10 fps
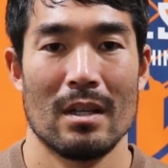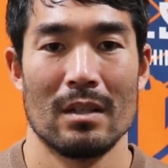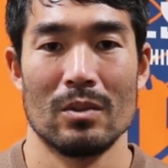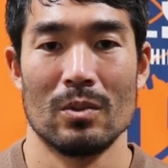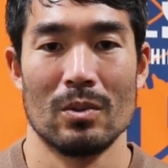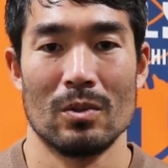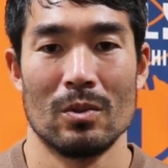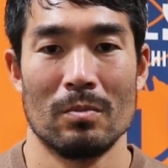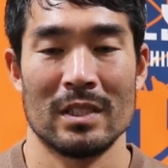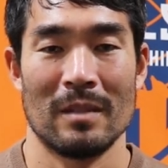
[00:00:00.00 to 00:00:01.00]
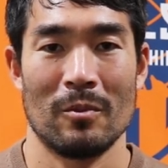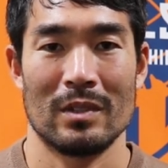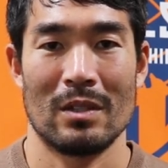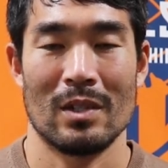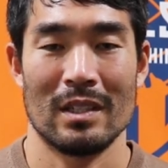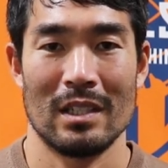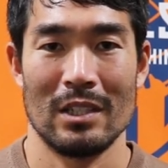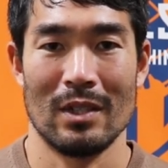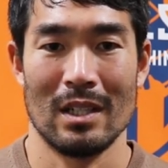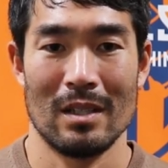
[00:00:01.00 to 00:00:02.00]
あのー、まあ、サポーターの方
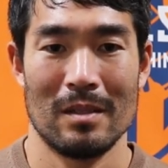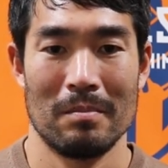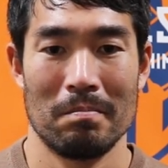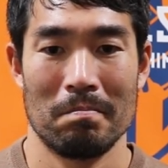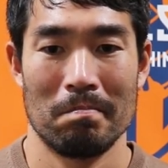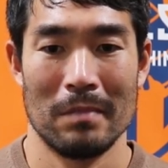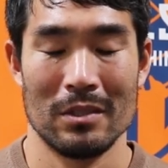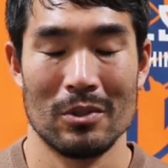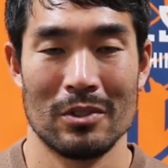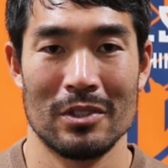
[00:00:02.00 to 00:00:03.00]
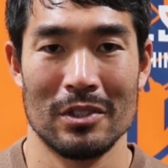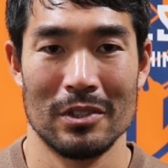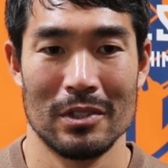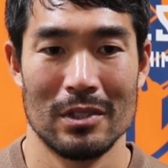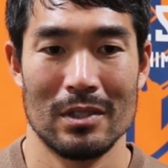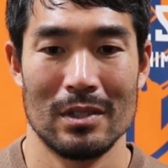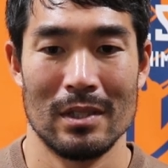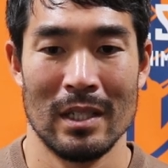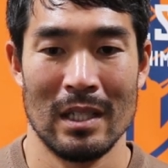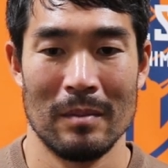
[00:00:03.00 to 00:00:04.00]
には満足する
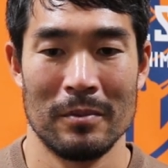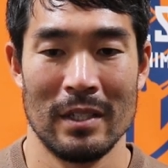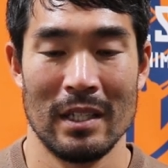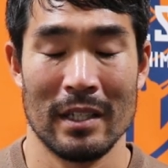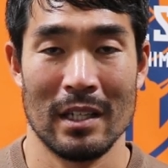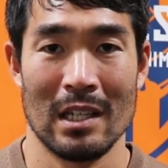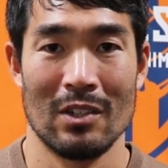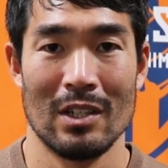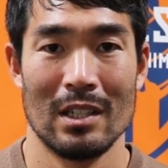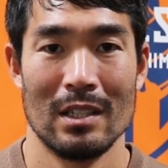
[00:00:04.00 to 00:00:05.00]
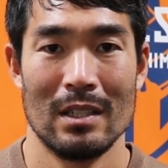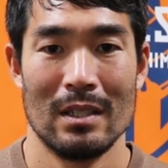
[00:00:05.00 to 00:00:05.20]
えー、プレーや結果は、